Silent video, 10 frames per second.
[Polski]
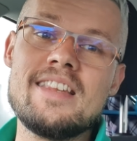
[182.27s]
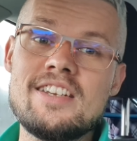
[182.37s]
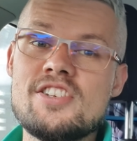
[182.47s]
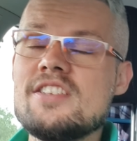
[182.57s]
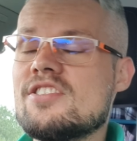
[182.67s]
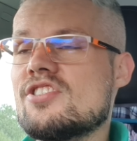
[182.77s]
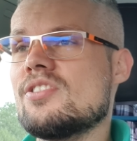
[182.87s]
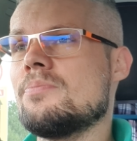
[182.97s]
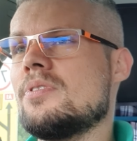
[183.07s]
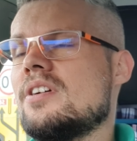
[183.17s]

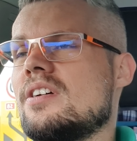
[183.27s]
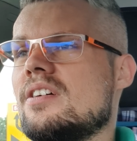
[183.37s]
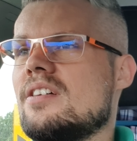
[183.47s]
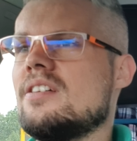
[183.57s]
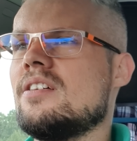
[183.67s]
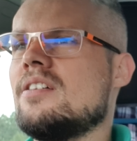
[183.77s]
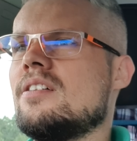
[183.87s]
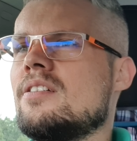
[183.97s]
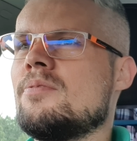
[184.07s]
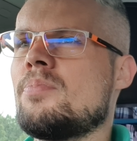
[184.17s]
najczęstszym e,
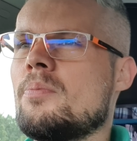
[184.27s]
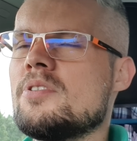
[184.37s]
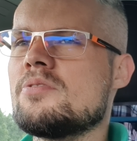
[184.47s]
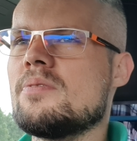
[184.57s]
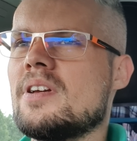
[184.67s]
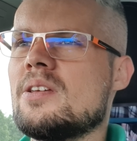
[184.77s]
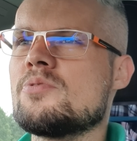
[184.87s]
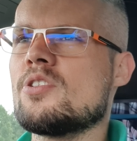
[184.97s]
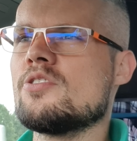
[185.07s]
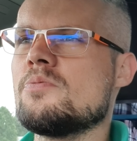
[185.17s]
pomysłem, jaki
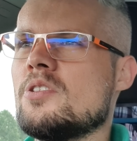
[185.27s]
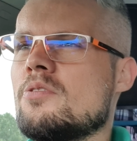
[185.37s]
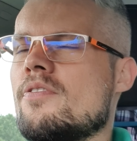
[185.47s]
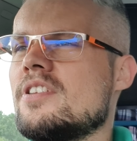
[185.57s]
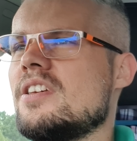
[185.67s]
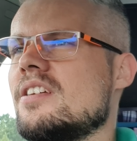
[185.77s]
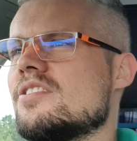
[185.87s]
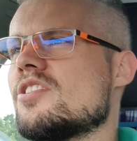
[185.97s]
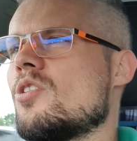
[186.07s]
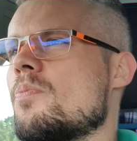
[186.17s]
przychodzi mi do głowy, nie
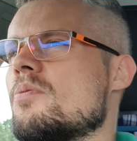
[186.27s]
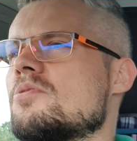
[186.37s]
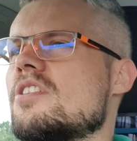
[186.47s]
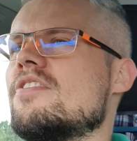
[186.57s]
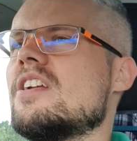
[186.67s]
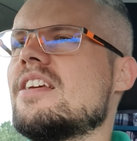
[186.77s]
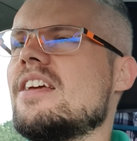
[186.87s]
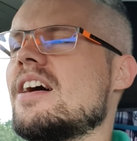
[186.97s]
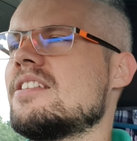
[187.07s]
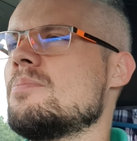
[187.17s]
jest, że kupiłbym sobie wielki
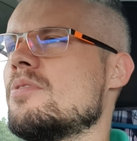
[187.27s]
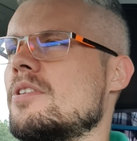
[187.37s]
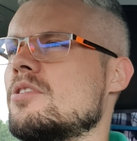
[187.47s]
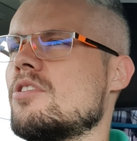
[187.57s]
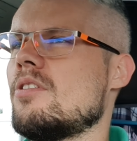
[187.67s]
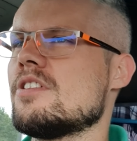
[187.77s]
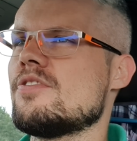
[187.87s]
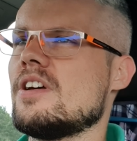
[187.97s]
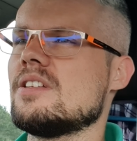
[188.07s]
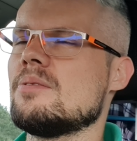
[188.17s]
jacht i pływał dookoła
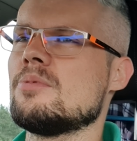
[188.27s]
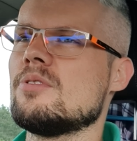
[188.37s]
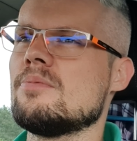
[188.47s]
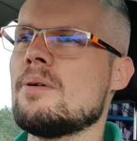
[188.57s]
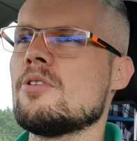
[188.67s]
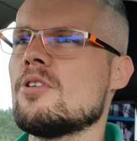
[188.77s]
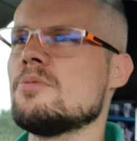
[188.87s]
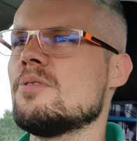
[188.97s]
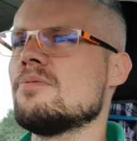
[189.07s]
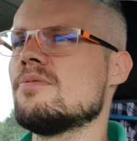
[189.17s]
świata, bo mam
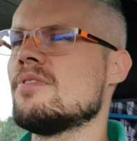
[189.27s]
ogromną